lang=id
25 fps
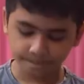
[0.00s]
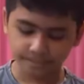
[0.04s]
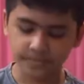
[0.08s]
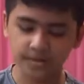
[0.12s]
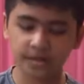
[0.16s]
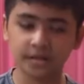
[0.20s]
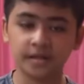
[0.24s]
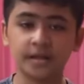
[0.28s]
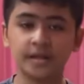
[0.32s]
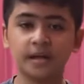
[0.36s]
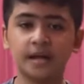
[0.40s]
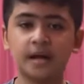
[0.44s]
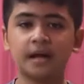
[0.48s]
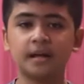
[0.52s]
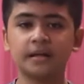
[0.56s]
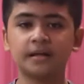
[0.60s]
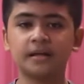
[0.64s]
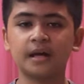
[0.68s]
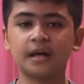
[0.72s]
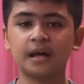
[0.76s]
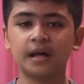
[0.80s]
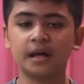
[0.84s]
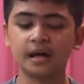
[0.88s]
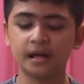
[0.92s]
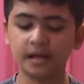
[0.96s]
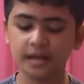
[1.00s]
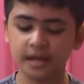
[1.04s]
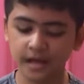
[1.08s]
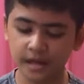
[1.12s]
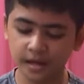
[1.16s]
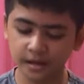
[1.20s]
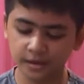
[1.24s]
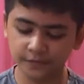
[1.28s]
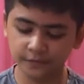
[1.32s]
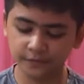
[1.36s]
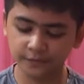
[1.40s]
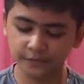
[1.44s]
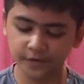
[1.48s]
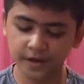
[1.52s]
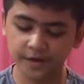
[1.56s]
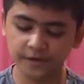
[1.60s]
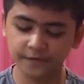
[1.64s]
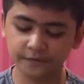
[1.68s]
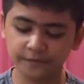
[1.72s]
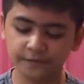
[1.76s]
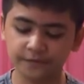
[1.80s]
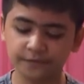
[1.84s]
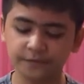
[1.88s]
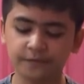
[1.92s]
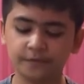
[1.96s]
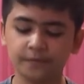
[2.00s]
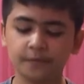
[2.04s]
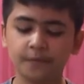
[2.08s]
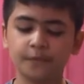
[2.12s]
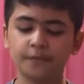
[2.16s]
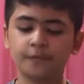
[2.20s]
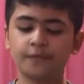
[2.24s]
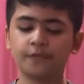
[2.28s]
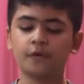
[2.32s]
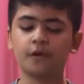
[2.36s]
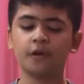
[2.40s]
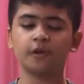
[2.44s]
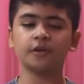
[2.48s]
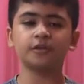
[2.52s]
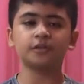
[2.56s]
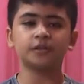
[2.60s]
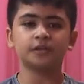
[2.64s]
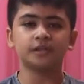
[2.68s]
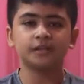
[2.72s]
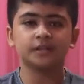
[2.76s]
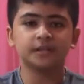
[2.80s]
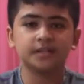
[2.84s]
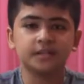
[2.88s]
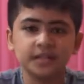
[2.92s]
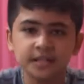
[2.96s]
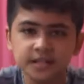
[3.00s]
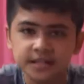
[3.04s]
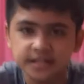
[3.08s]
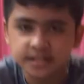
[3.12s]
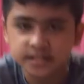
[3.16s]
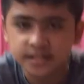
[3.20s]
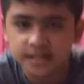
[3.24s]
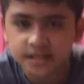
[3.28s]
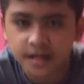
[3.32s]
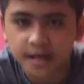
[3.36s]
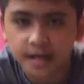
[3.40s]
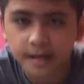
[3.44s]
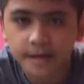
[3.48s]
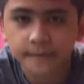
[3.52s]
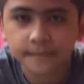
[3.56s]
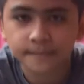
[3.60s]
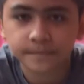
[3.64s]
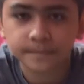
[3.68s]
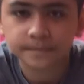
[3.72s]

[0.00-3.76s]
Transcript: Ini ada yang 5 volt DC ya.